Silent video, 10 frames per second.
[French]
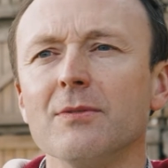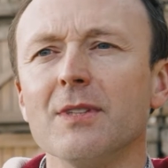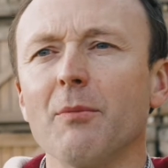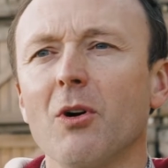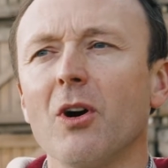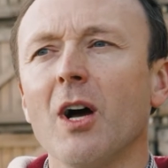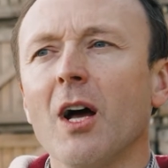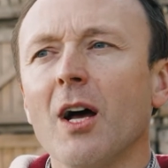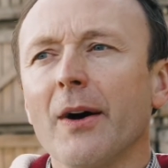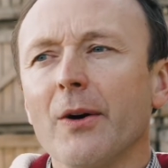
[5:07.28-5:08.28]
évidemment,
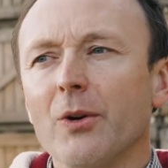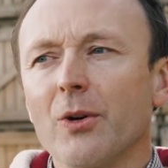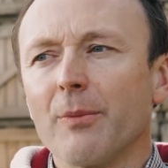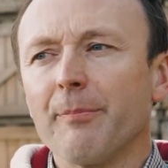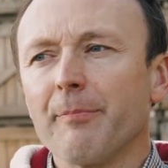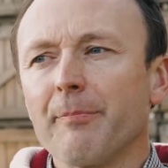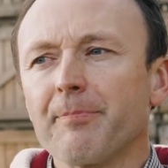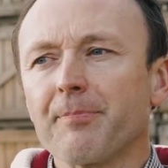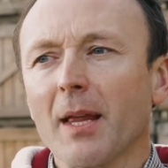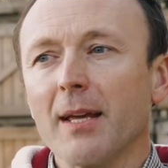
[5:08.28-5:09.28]

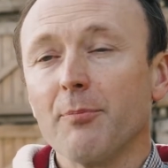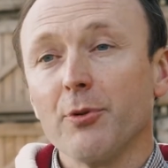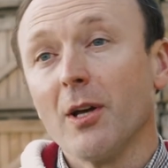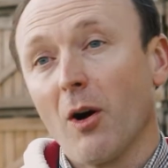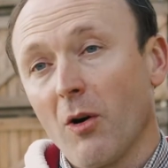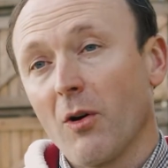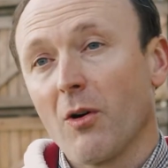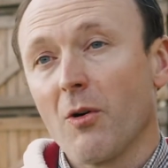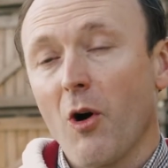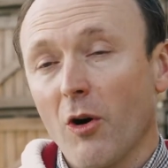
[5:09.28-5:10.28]
euh, et puis
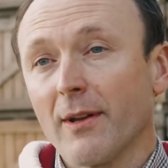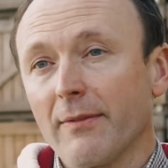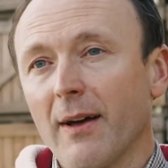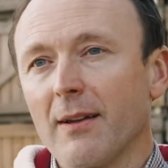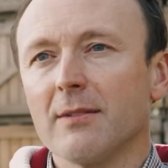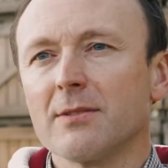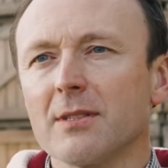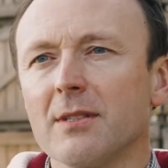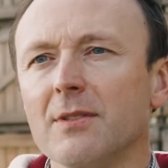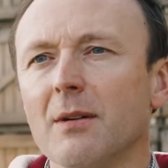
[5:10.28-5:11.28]
en, aval,
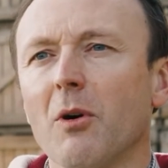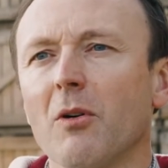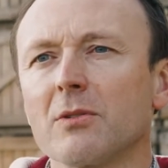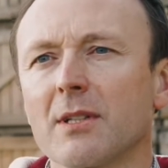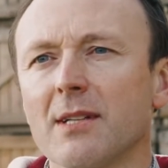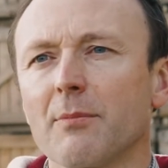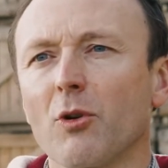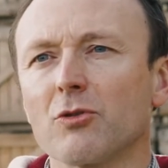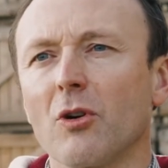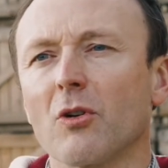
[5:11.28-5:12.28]
c'est évidemment très
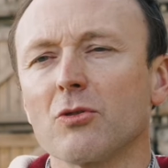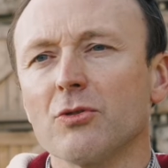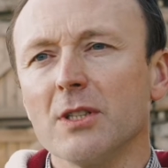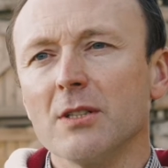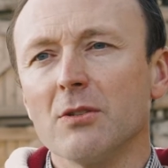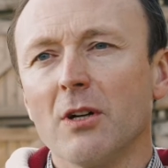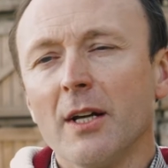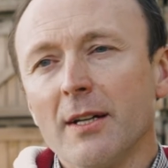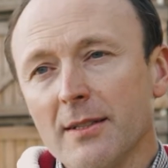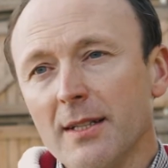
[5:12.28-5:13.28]
important, côté euh,
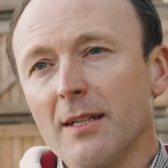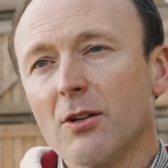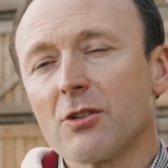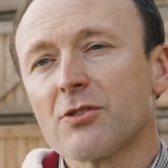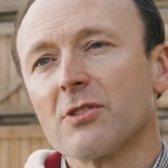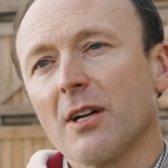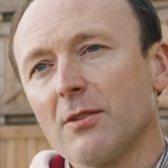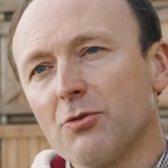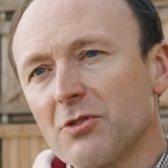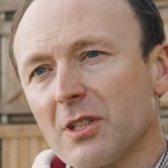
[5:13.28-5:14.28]
négoce,
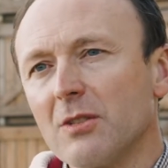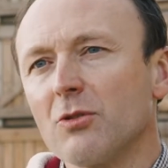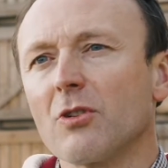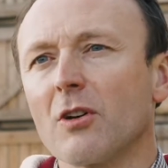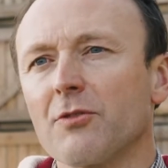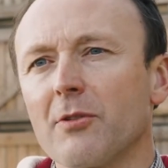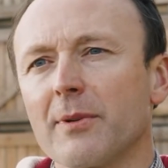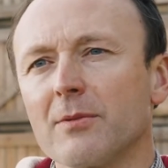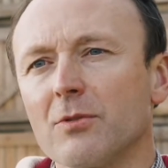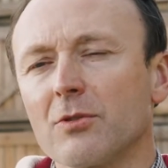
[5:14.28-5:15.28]
industrie de,
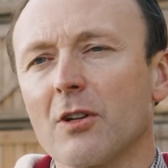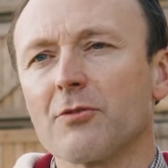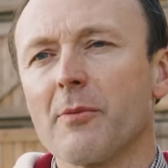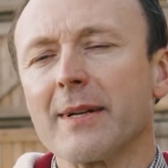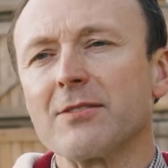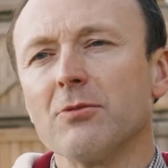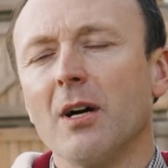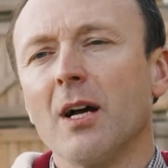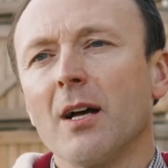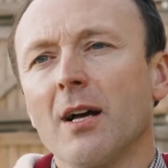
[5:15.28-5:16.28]
de, transformation,
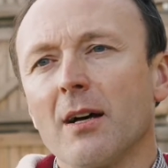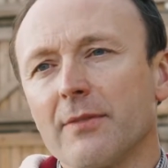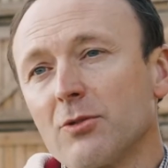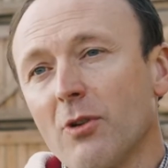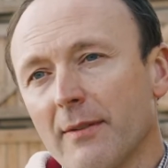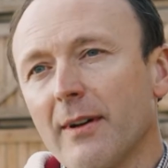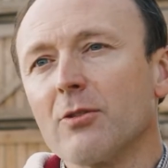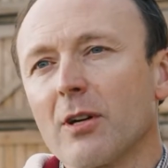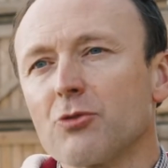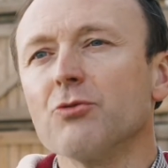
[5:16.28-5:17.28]
avec de la
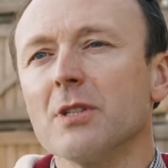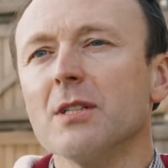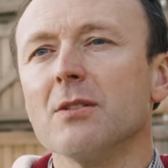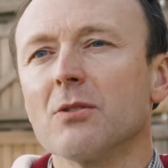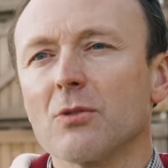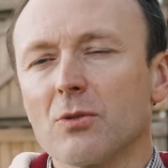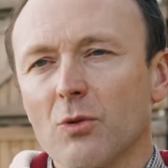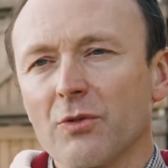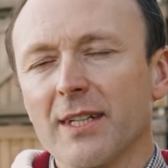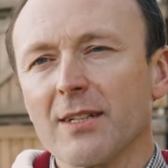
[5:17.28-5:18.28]
valeur ajoutée euh,
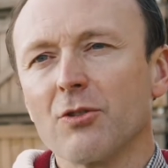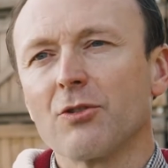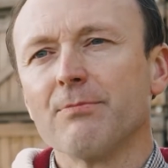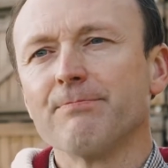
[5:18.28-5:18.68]
conséquente.